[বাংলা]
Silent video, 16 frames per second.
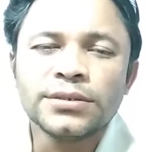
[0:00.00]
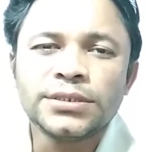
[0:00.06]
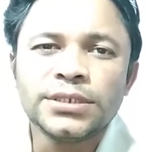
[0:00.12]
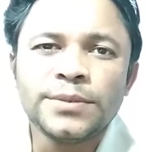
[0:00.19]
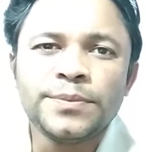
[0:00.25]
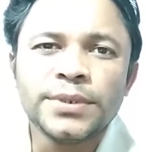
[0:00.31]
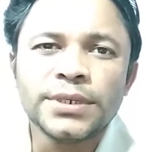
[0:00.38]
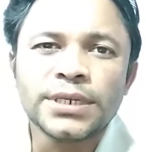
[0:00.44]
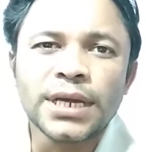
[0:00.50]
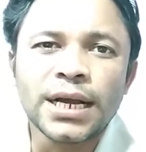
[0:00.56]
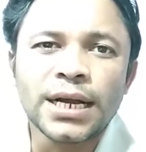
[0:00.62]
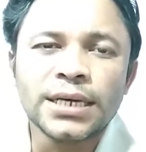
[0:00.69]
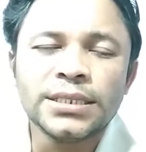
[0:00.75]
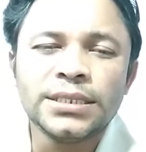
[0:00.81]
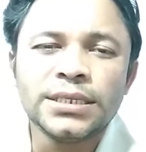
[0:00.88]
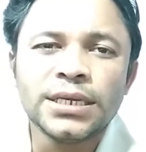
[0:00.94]
যে
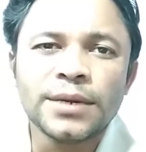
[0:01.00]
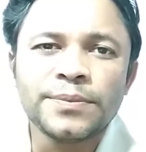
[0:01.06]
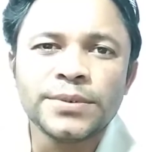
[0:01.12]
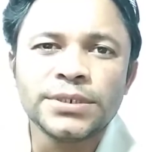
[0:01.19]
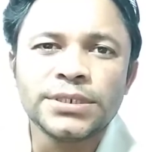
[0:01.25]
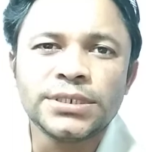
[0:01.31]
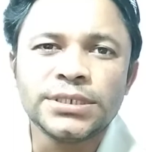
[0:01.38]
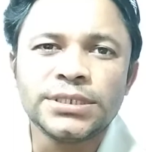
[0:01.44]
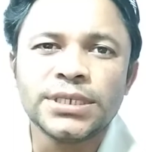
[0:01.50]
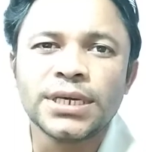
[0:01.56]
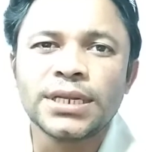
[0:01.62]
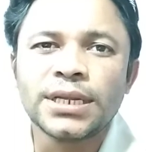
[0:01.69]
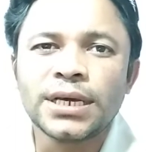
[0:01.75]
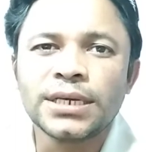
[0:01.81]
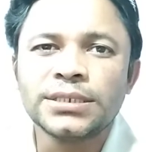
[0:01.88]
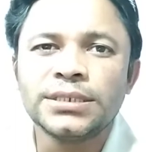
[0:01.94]
টাকা দিয়ে আপনি টিচার
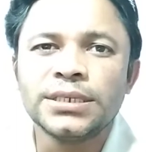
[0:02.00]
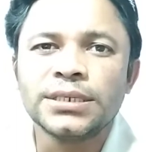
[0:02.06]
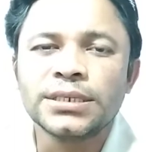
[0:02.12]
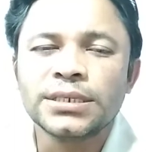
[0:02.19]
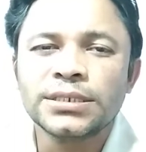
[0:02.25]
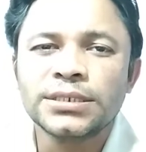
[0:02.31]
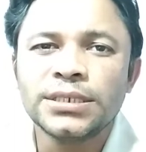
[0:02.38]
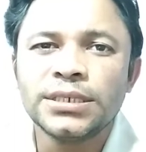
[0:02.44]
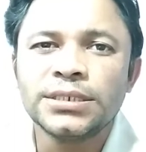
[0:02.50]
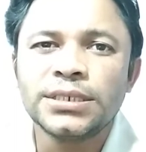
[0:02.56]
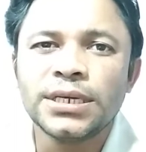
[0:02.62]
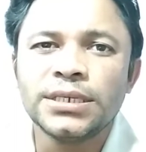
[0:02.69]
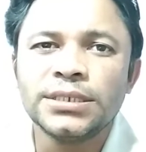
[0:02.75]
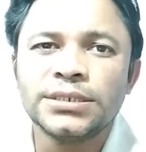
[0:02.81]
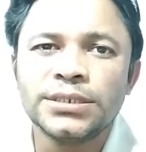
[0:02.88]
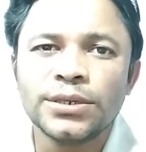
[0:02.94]
রাখছেন
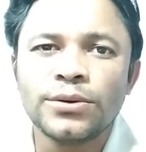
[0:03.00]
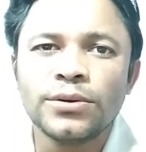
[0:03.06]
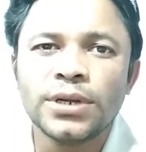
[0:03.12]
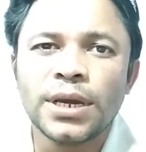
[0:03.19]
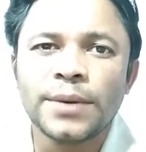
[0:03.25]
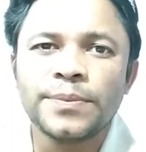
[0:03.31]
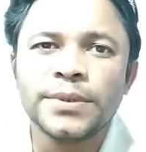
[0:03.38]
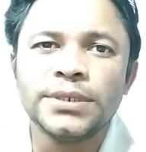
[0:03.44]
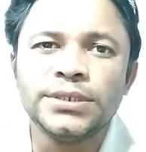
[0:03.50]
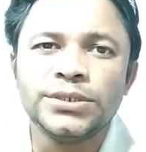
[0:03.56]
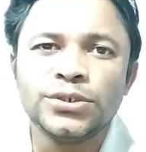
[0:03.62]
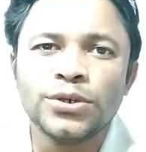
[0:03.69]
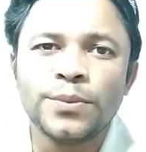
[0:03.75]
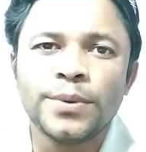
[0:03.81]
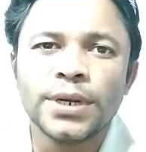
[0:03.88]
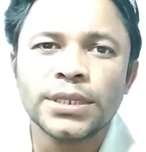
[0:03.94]
সেটা ইচ্ছে করলে আপনি
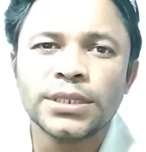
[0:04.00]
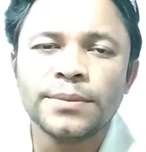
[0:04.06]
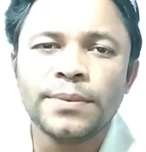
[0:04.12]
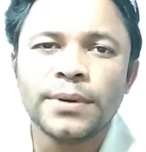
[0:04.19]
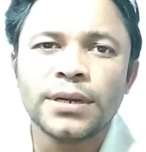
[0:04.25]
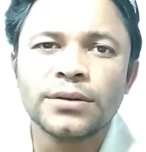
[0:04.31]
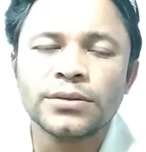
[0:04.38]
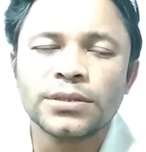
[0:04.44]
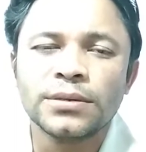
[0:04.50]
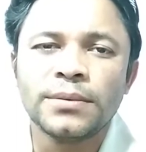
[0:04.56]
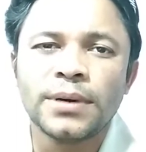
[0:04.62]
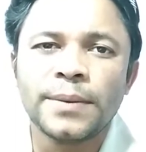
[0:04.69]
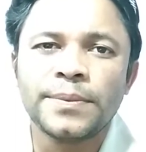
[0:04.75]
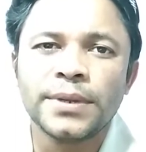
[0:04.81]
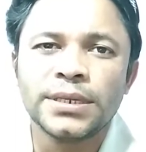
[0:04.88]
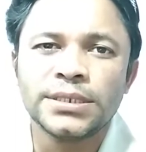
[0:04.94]
নিজেও পড়াতে পারেন
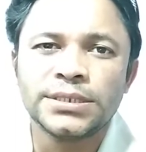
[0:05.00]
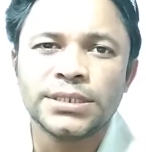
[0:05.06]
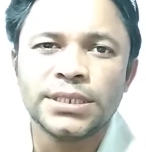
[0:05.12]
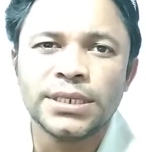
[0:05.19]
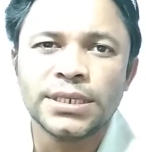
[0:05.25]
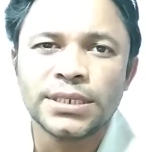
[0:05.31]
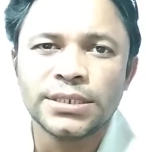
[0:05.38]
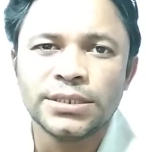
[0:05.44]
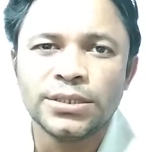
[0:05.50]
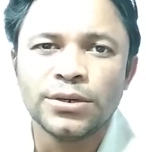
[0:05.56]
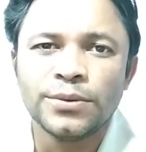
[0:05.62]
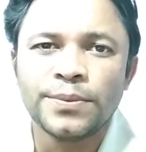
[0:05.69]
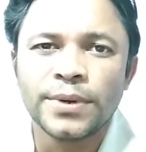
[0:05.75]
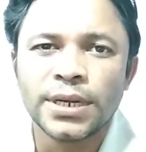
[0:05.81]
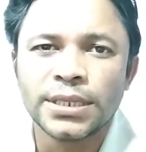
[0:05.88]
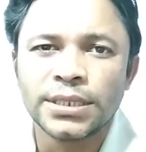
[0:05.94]
অথবা আপনার স্ত্রীকে দিয়ে
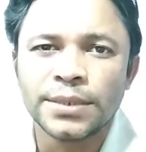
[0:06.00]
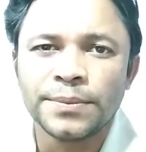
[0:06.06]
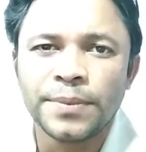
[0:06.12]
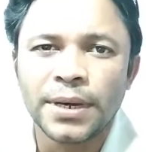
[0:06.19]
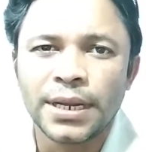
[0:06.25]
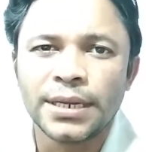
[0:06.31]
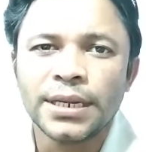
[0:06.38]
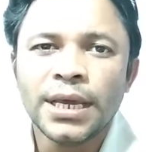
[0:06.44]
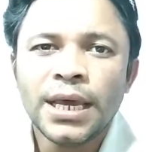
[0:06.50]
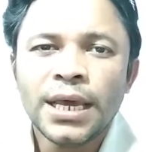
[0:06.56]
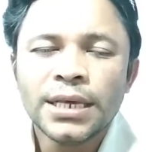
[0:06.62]
পড়াতে পারেন